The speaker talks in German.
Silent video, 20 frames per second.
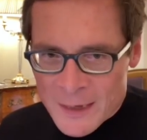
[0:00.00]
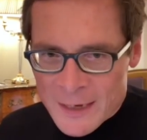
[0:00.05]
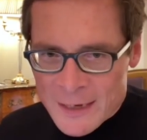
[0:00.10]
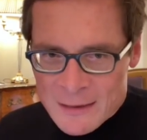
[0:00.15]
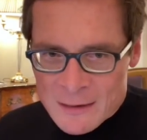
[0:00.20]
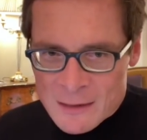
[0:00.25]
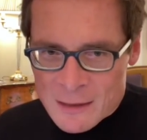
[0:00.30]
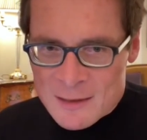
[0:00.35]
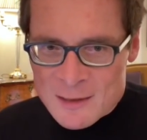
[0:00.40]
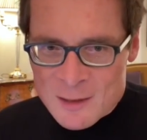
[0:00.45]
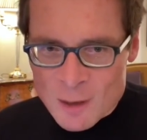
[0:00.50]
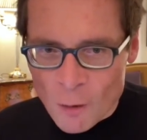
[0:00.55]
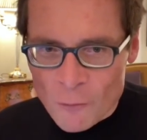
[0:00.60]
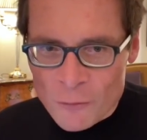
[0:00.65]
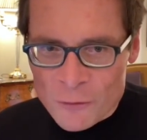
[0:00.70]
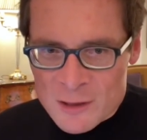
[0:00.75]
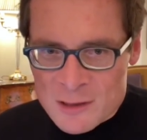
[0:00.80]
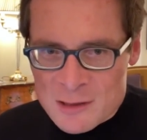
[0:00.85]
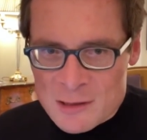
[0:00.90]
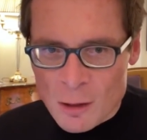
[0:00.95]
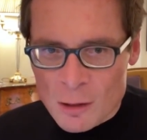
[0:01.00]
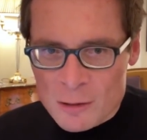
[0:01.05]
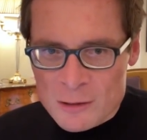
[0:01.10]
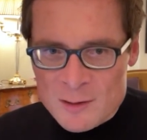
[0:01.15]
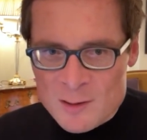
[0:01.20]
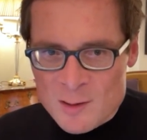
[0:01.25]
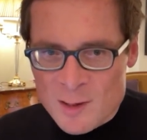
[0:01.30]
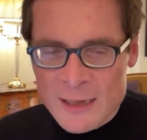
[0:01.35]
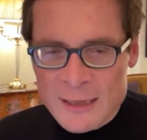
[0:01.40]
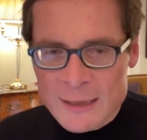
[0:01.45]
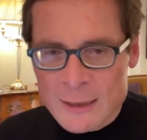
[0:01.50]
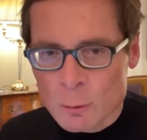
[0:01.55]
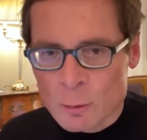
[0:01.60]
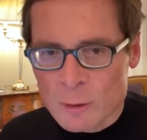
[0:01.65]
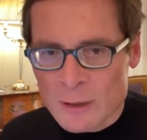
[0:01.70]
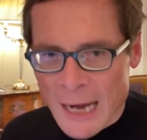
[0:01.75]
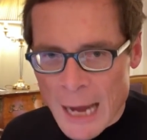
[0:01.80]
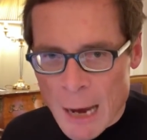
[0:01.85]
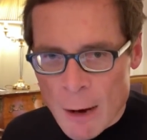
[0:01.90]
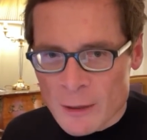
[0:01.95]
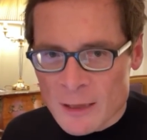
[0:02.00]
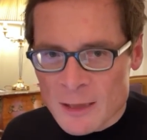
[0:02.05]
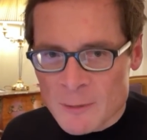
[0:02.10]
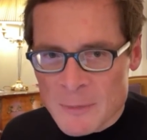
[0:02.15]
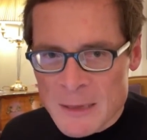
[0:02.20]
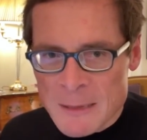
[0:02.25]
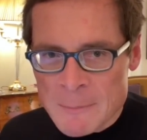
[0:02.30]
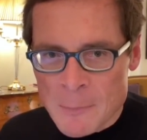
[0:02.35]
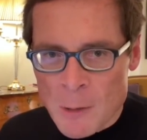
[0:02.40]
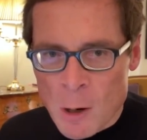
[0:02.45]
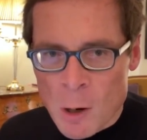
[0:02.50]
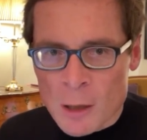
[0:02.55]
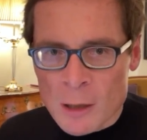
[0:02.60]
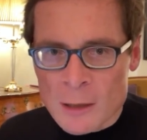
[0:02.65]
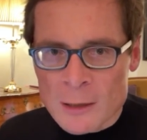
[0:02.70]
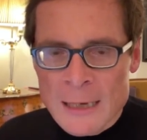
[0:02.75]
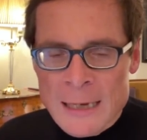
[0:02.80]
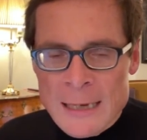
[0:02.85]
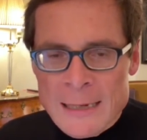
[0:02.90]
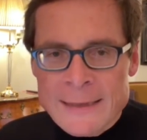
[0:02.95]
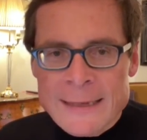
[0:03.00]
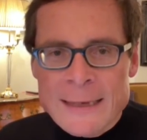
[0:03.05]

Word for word: Interessant, dass da die CDUler auch nicht mitmachen.